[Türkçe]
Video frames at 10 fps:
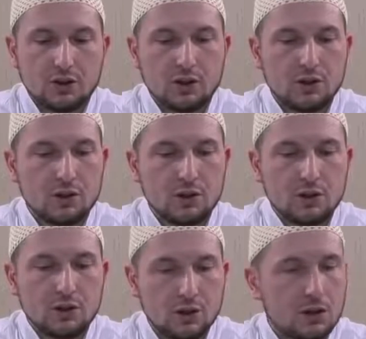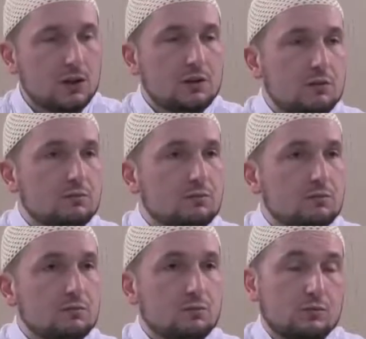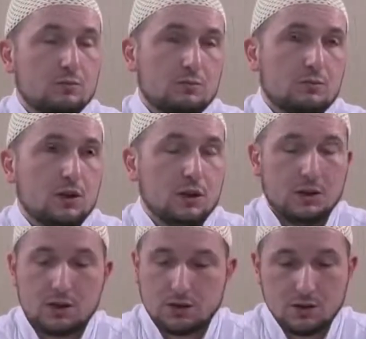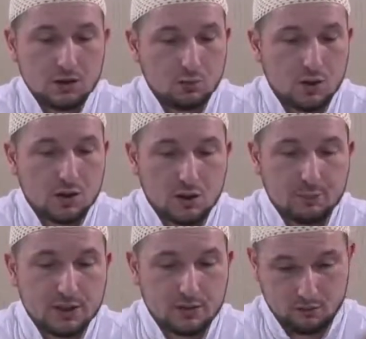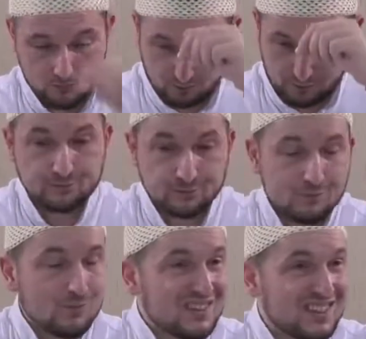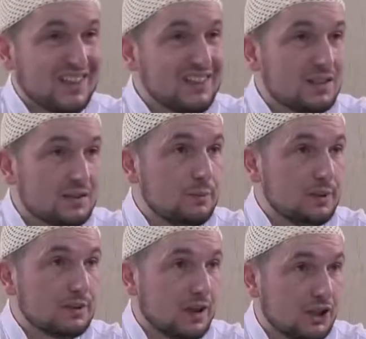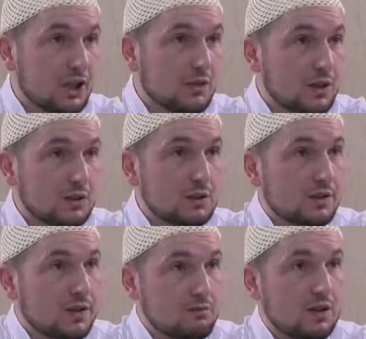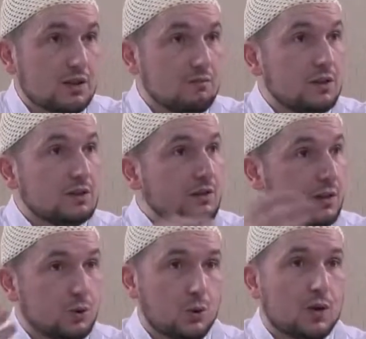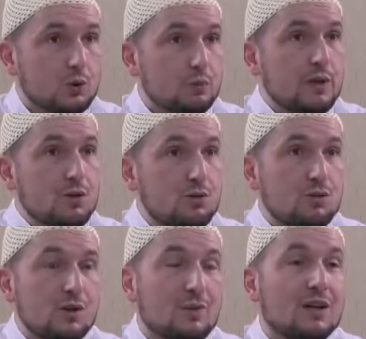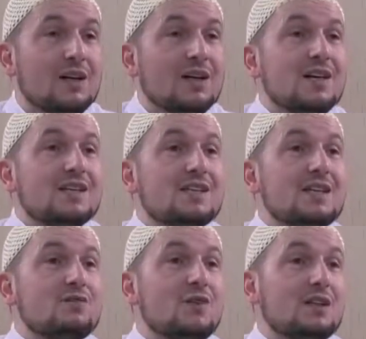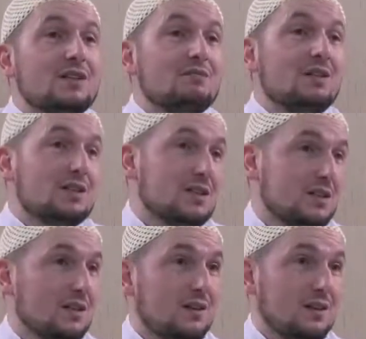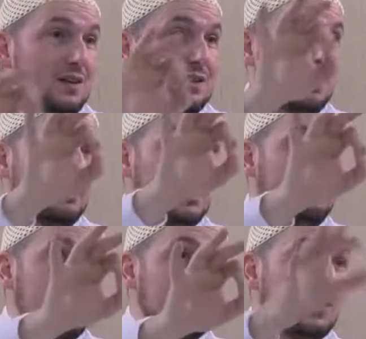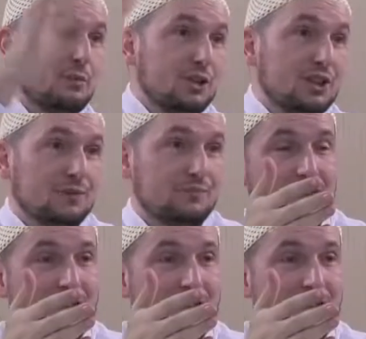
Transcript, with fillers: ecrallahi laatin Allah katında muhakkak bir tayin ettiği bir ecel vardır. Senin vaktin vardır. Sen çok kavuşmayı istiyorsun ama senin vaktin vardır. Allah sana belli bir vakit vermiştir.